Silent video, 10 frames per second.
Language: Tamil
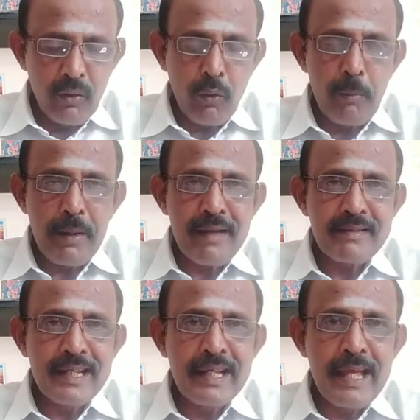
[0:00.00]

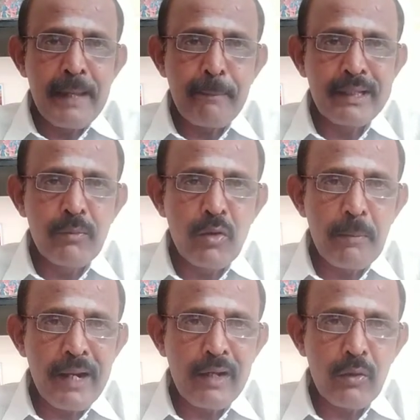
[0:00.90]
கும்பராசியிலே பதிமூணு
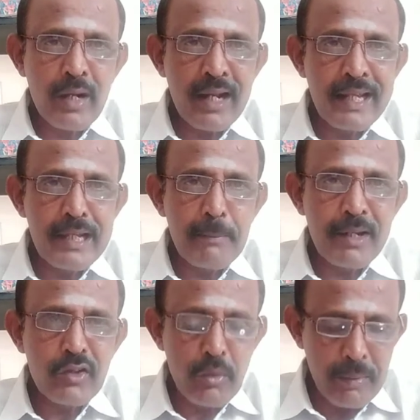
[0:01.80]
பாகை ஒரு கலையில்
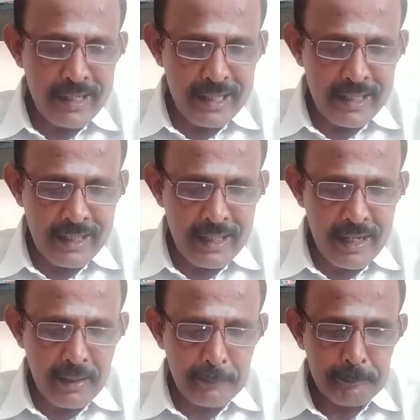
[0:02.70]
மிருத்யு பாகையில்
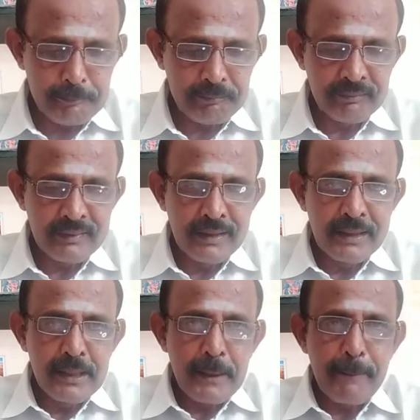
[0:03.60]
இருக்கிறார்
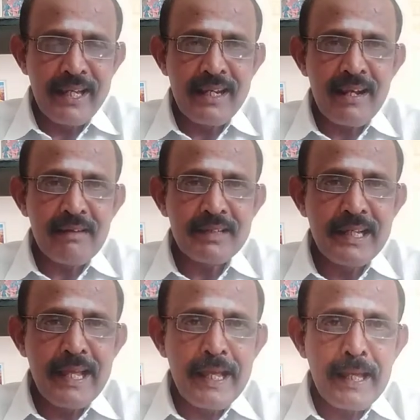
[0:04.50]
மீன
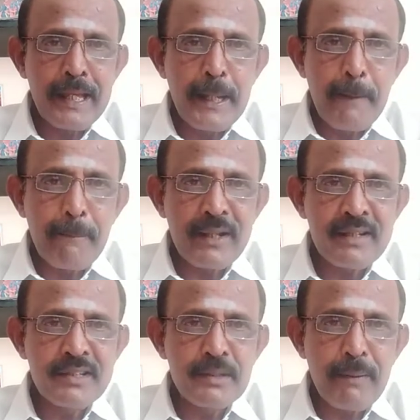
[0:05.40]
ராசியிலே
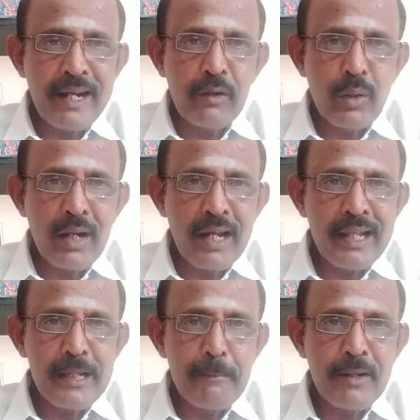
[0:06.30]
பதினஞ்சு பாகை ஒரு
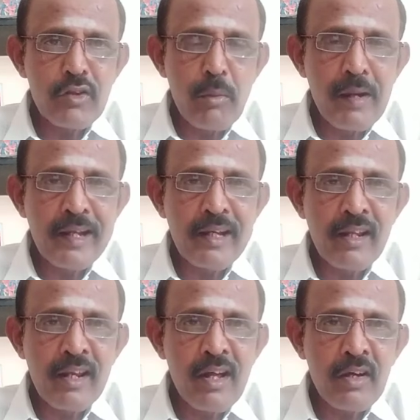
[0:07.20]
கலையில் மிருத்யு பாகையில்
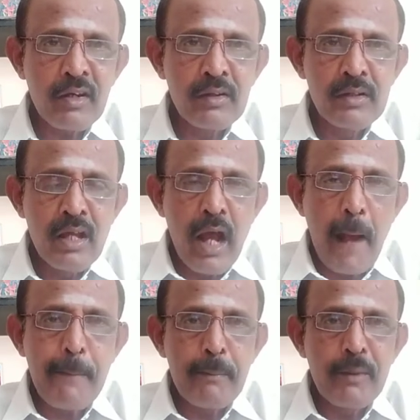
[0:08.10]
இருக்கிறார்
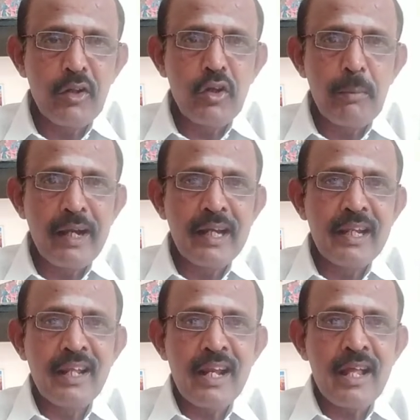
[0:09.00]
அப்போ மிருத்யு பாகையில்
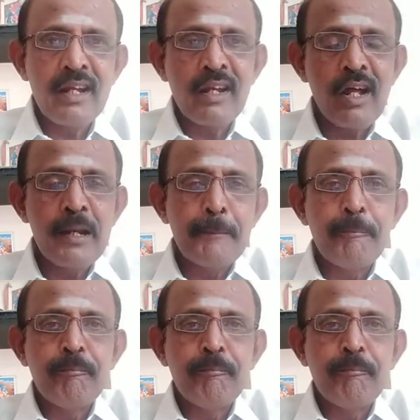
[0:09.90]
இருக்கிறார் என்றால்